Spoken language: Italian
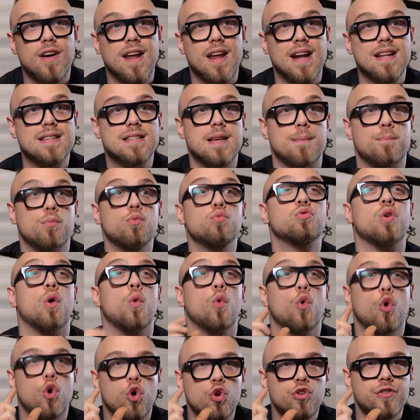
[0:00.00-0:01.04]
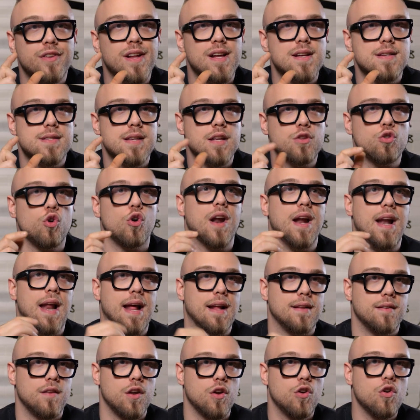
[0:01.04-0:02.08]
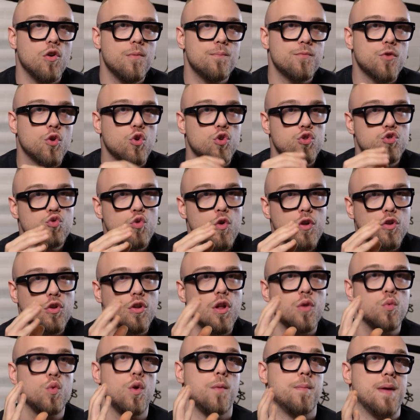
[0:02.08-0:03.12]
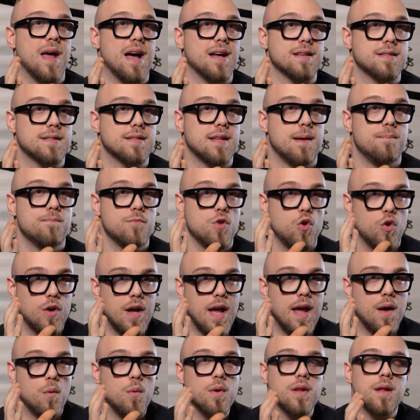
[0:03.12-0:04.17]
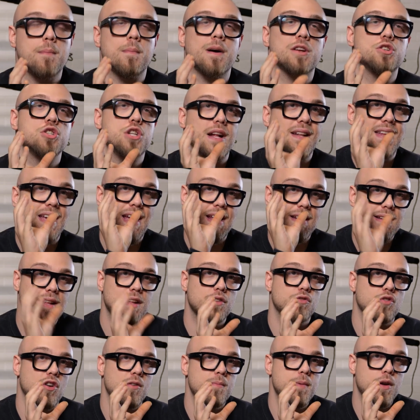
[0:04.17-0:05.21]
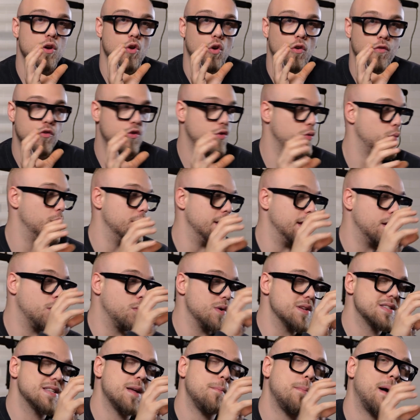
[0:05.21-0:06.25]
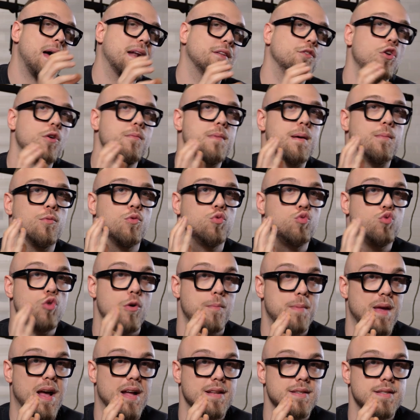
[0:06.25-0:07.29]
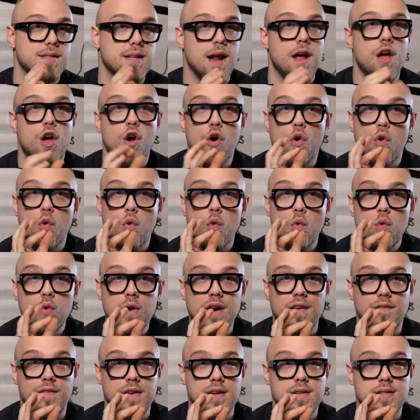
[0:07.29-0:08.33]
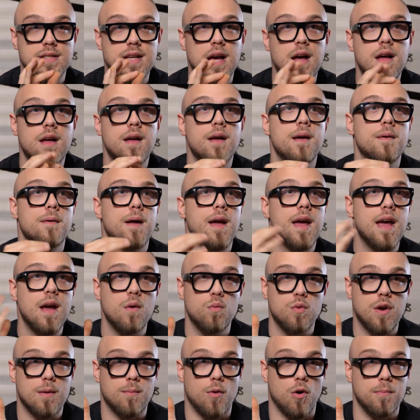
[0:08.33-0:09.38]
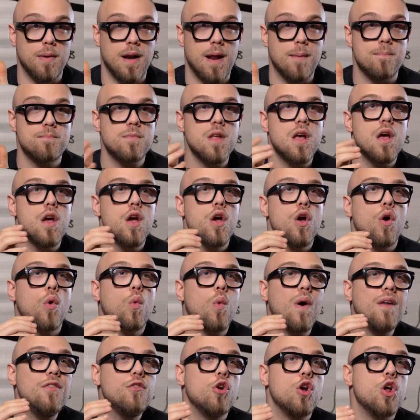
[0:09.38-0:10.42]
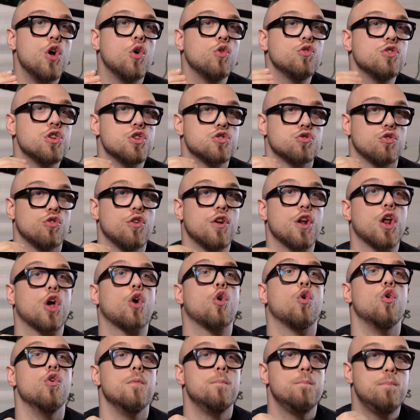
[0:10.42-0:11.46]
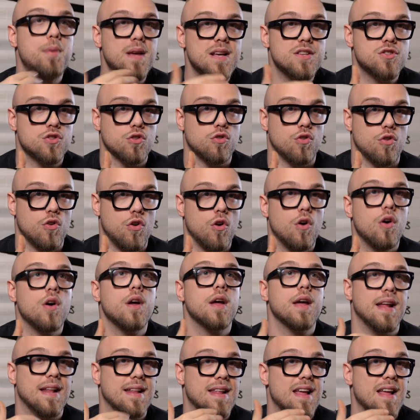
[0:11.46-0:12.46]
grazie appunto a un condensatore elettrico costruito da due piastre, ok? Quindi immaginate che dentro il microfono, quindi in questa parte, noi abbiamo due piastre, una fissa e una mobile. Quando le onde sonore colpiscono il